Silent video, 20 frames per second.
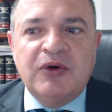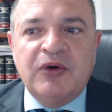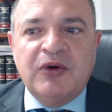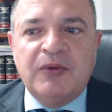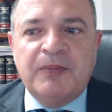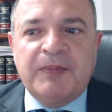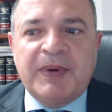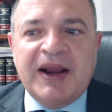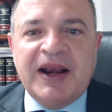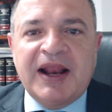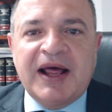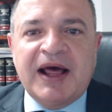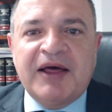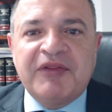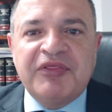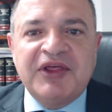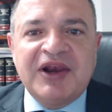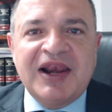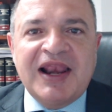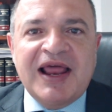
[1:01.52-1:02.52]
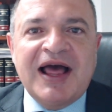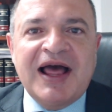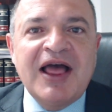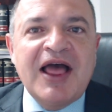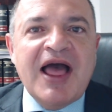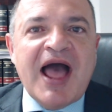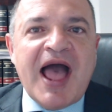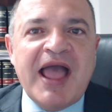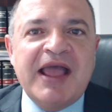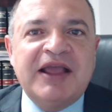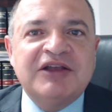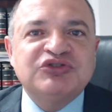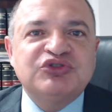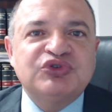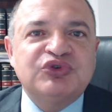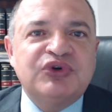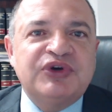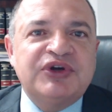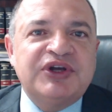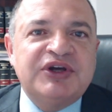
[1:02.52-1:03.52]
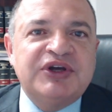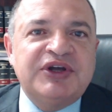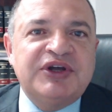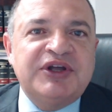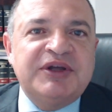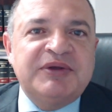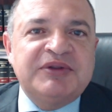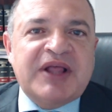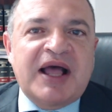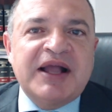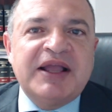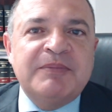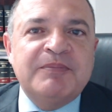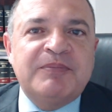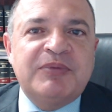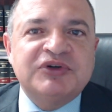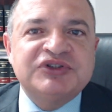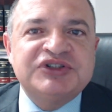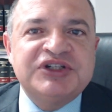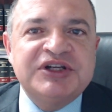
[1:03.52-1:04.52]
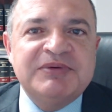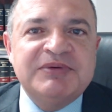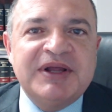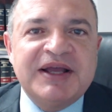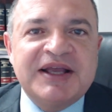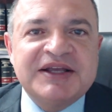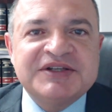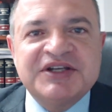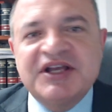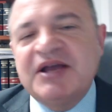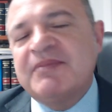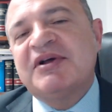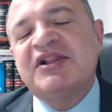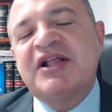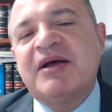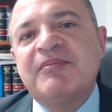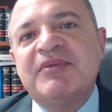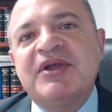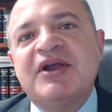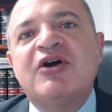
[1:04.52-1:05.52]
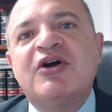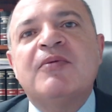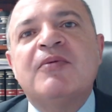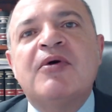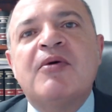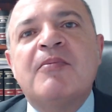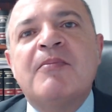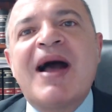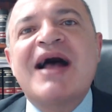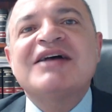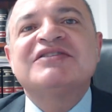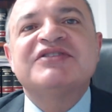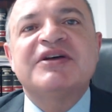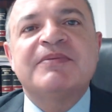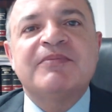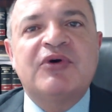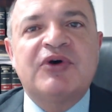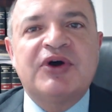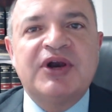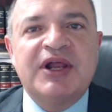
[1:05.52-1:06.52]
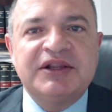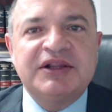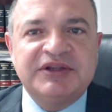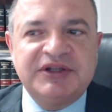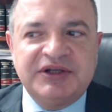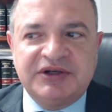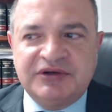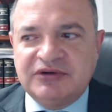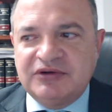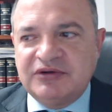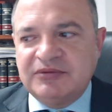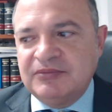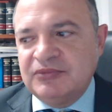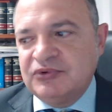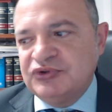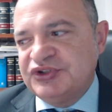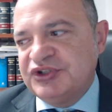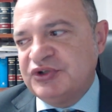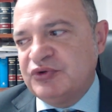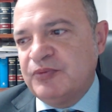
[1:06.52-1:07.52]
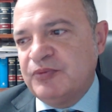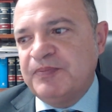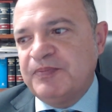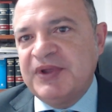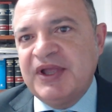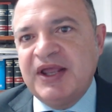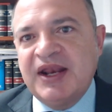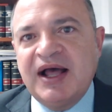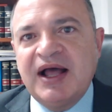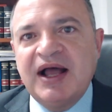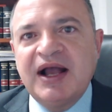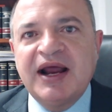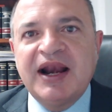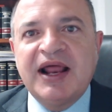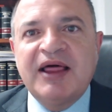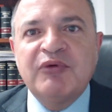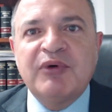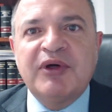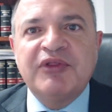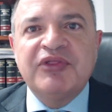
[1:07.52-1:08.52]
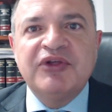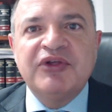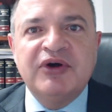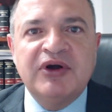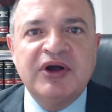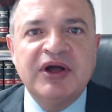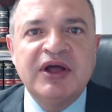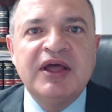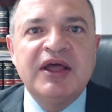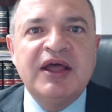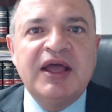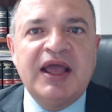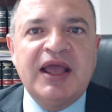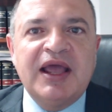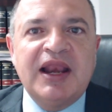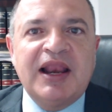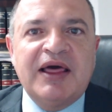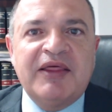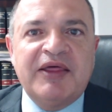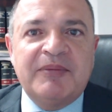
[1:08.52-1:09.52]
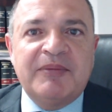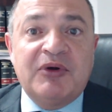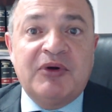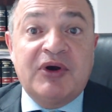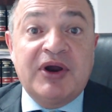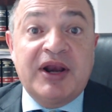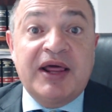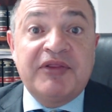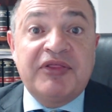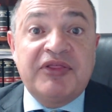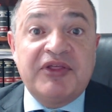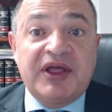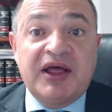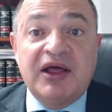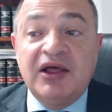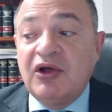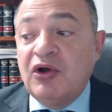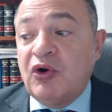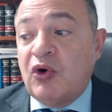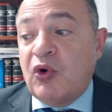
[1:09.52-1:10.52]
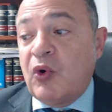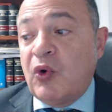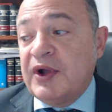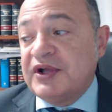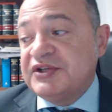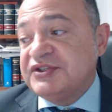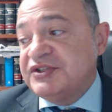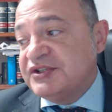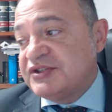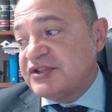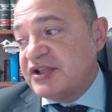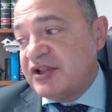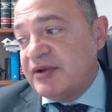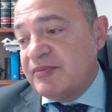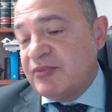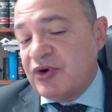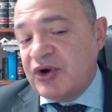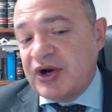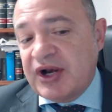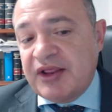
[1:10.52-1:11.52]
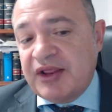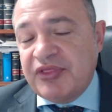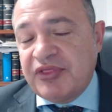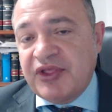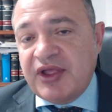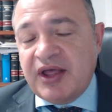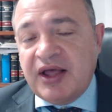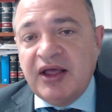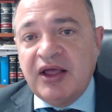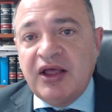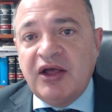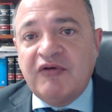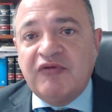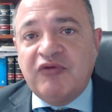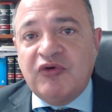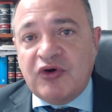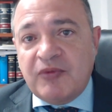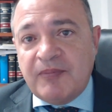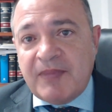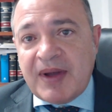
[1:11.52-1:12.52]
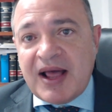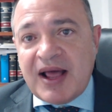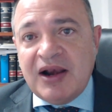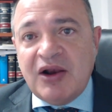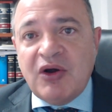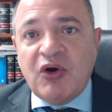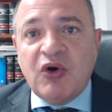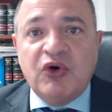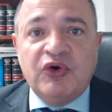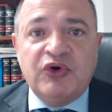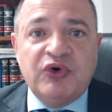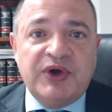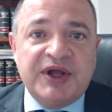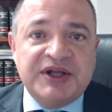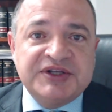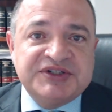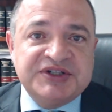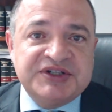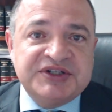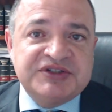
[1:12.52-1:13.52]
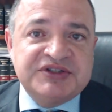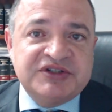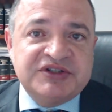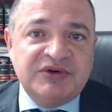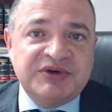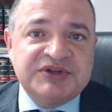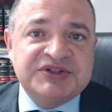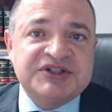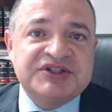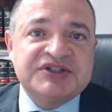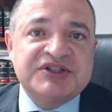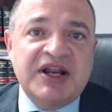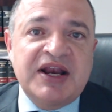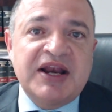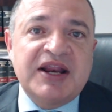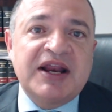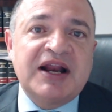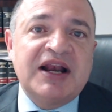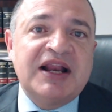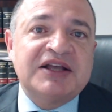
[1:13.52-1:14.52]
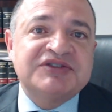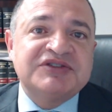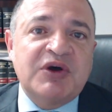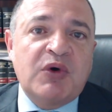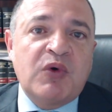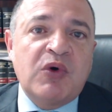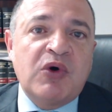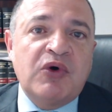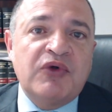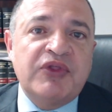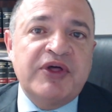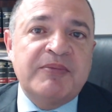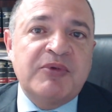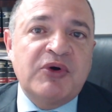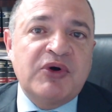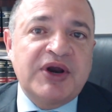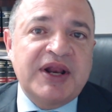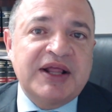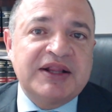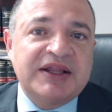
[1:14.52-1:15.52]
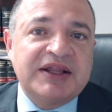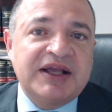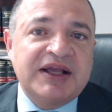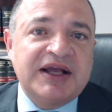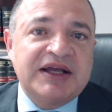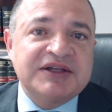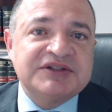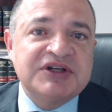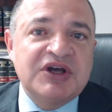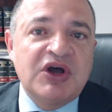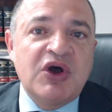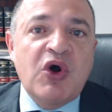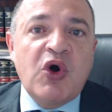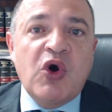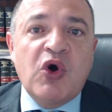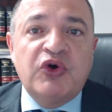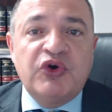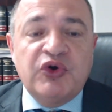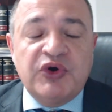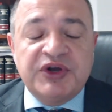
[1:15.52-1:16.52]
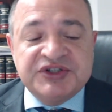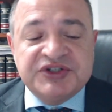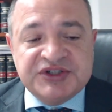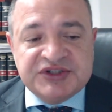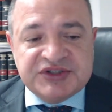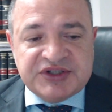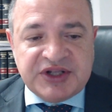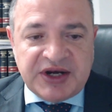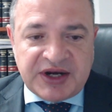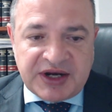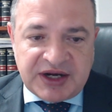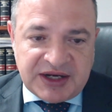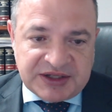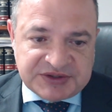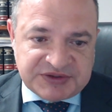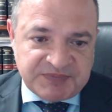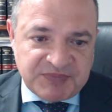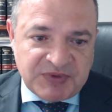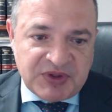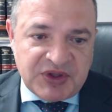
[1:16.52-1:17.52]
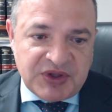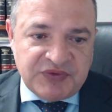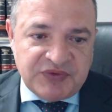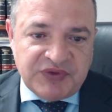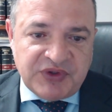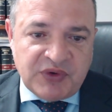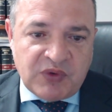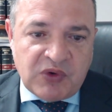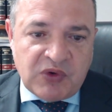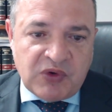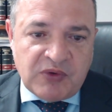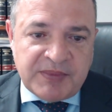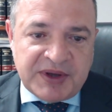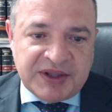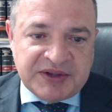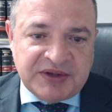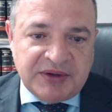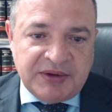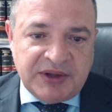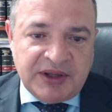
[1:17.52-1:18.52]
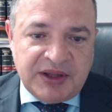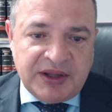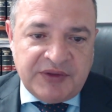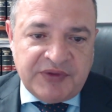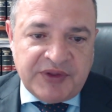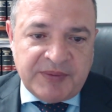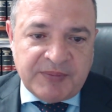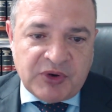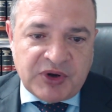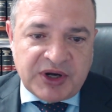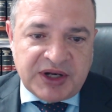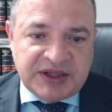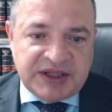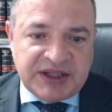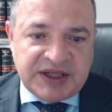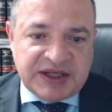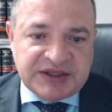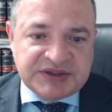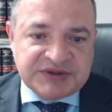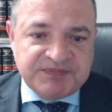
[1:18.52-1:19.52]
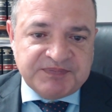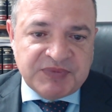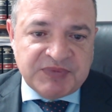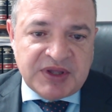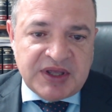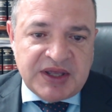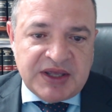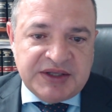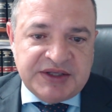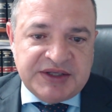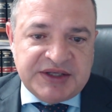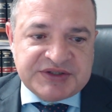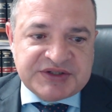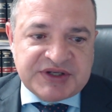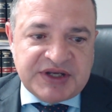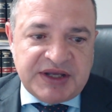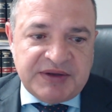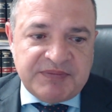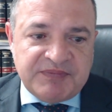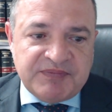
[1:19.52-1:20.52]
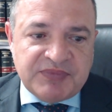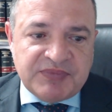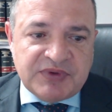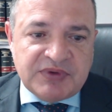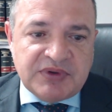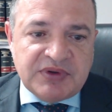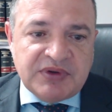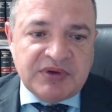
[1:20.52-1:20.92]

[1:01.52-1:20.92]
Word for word: eh, para hacerla eso eh, tan imposible que se llama también como más democrático, como si cupiera graduación en la democracia. O existe democracia formal o no existe, o existen reglas de juego democráticas o no existen reglas de juego eh, democráticas. Y es que,